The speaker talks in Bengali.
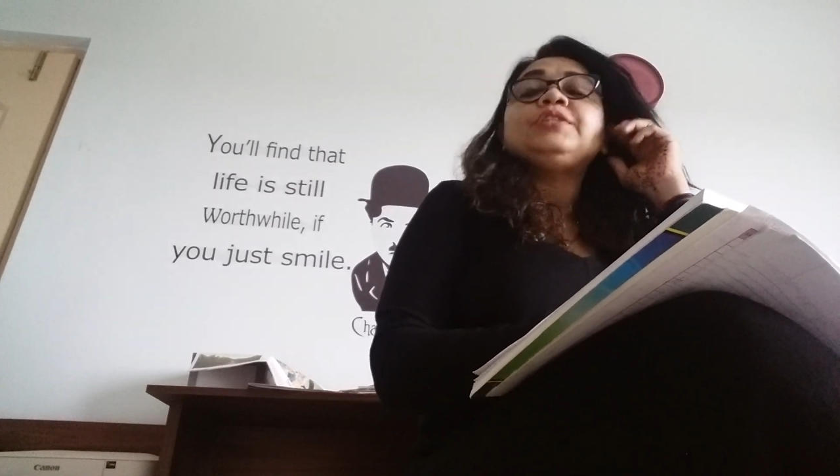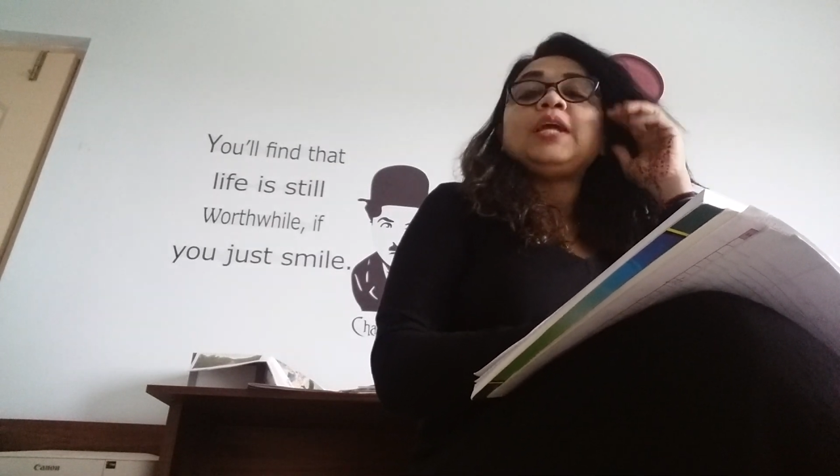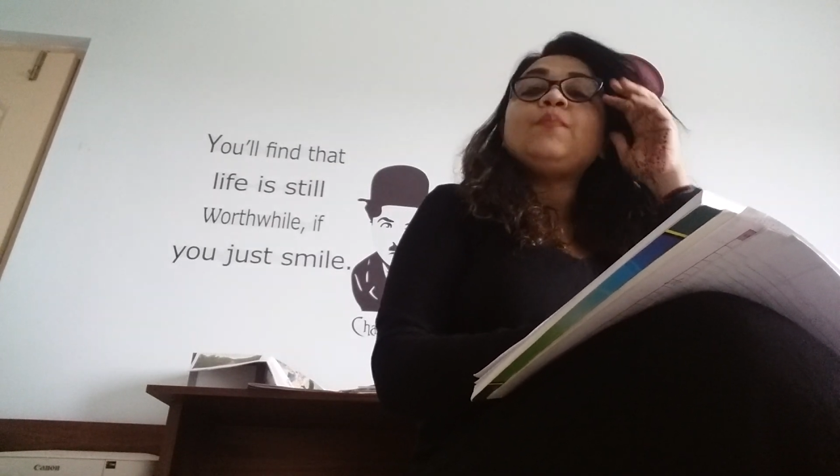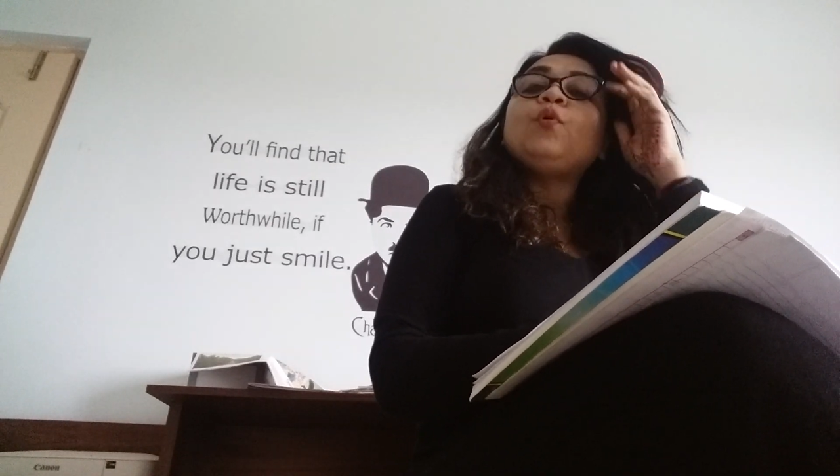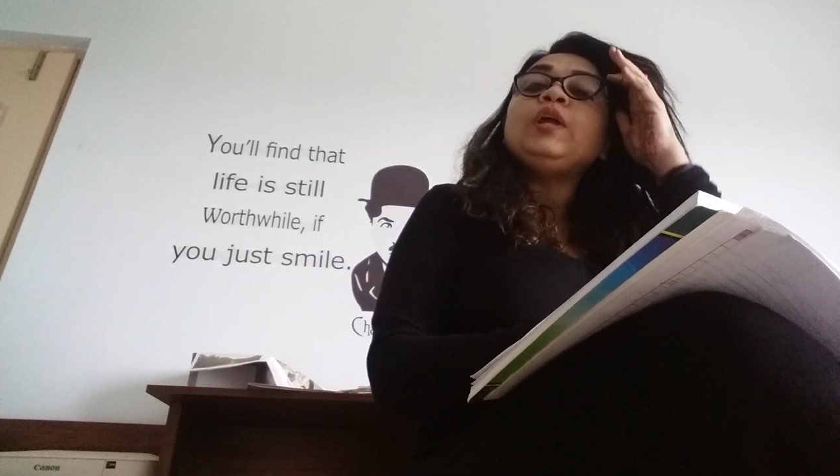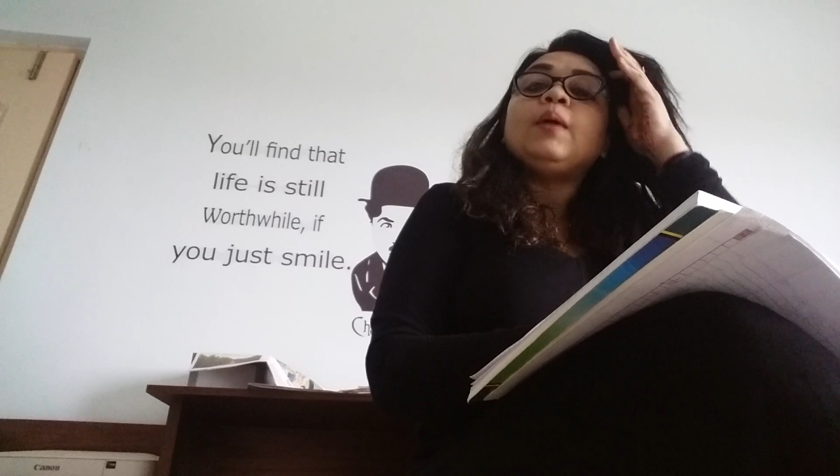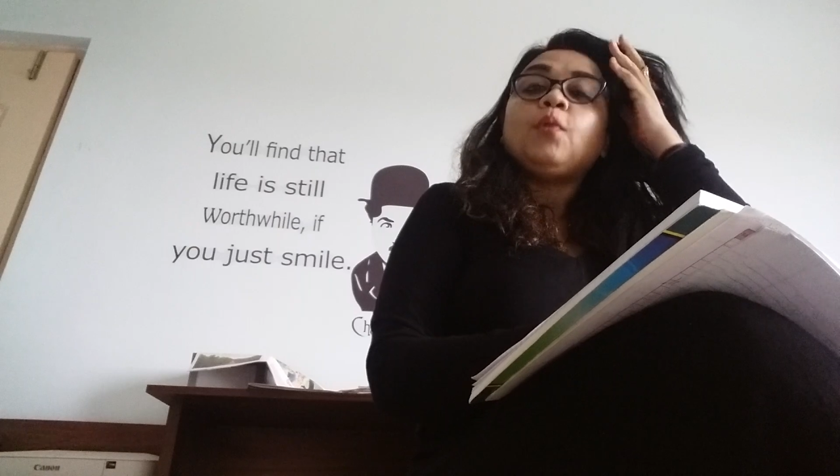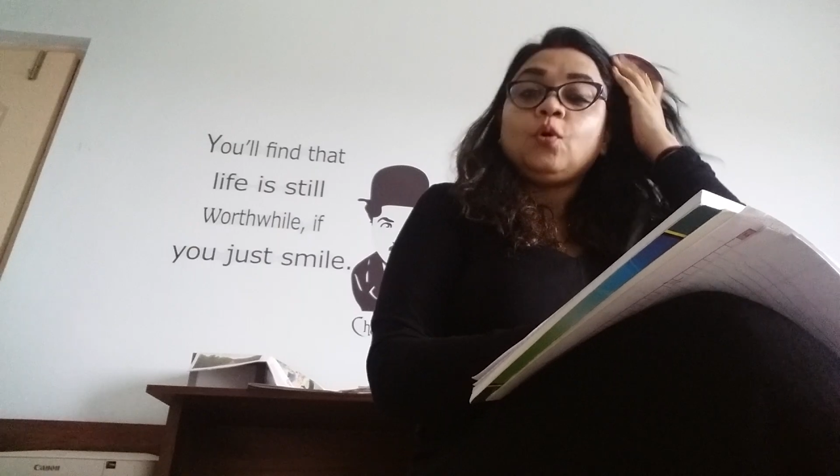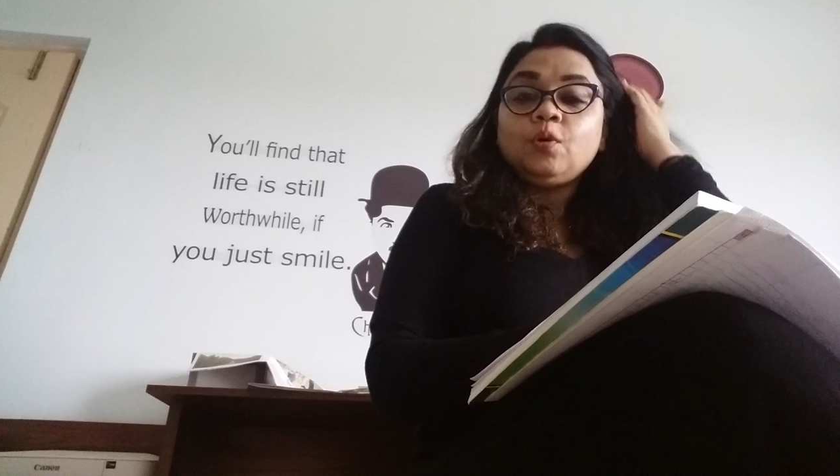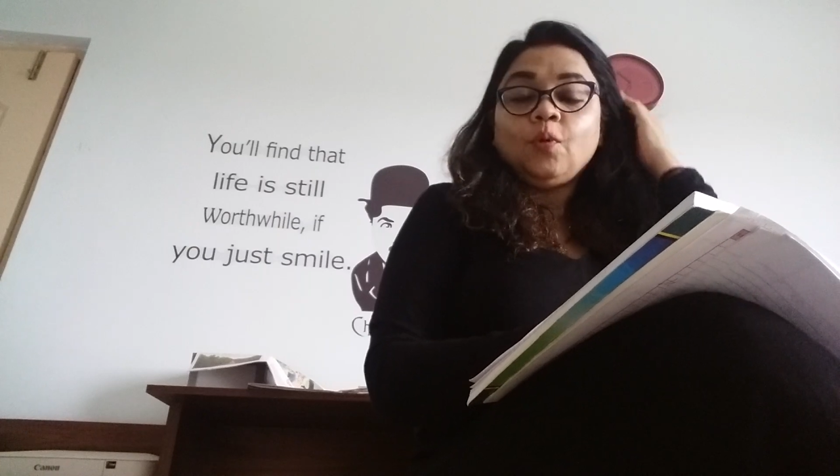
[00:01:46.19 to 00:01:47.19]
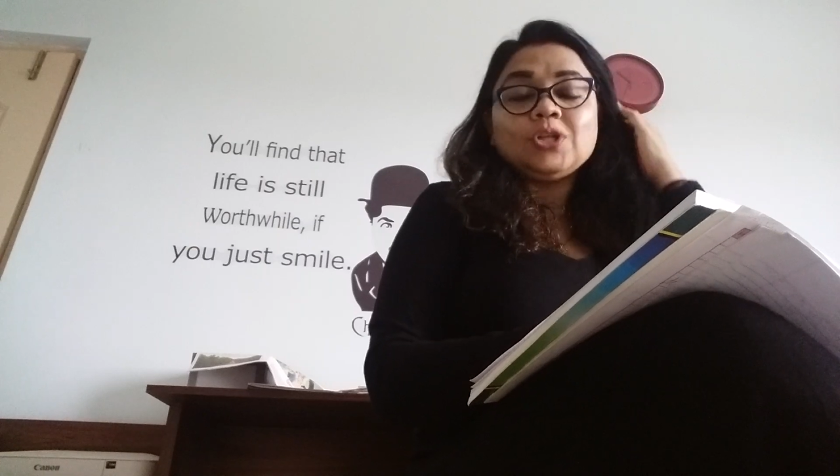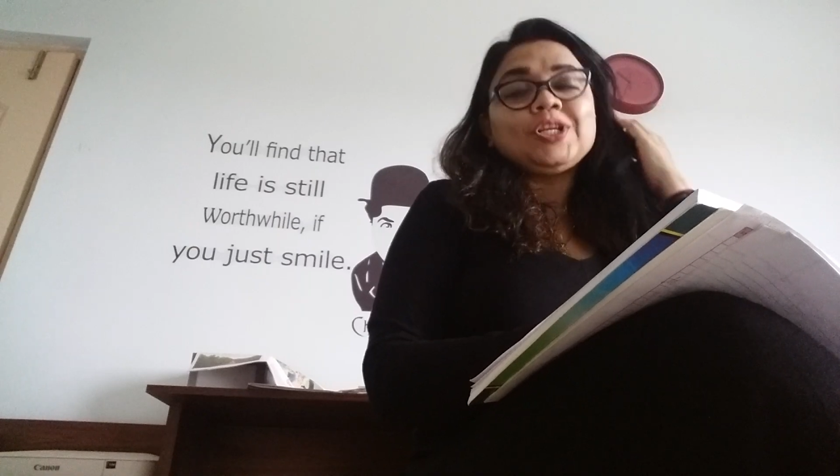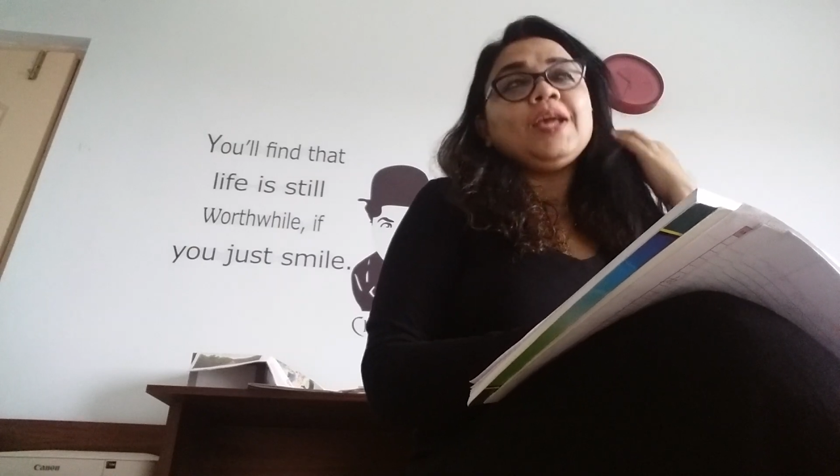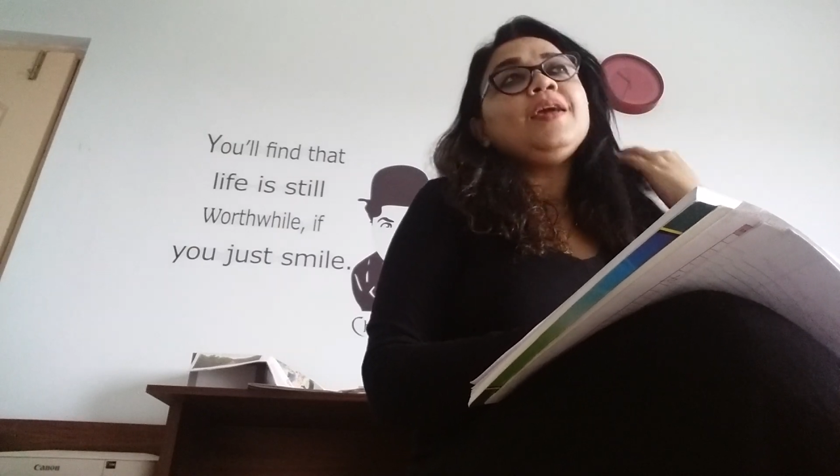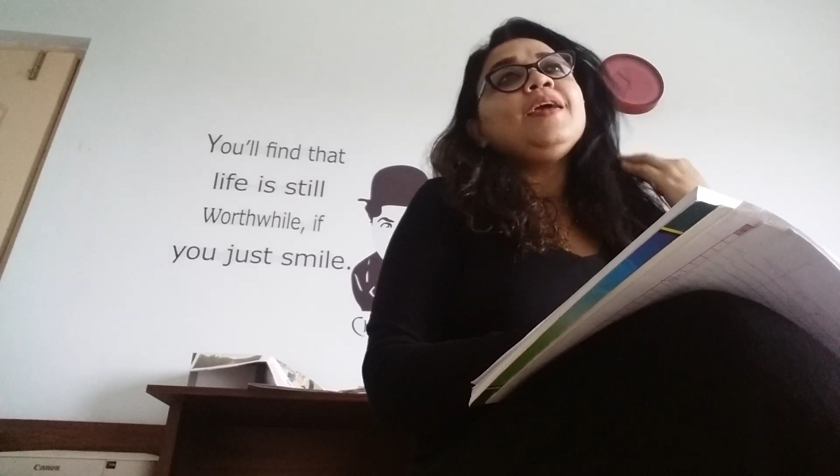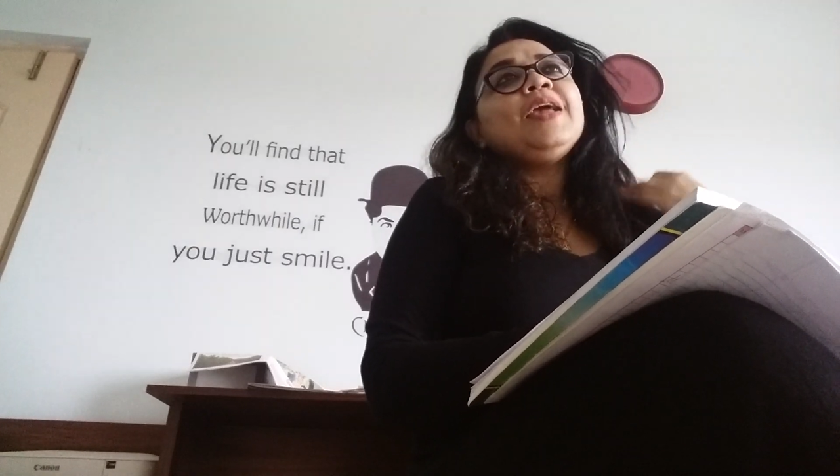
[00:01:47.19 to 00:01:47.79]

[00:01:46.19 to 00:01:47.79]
সেই সেই মহিলা মহল বসে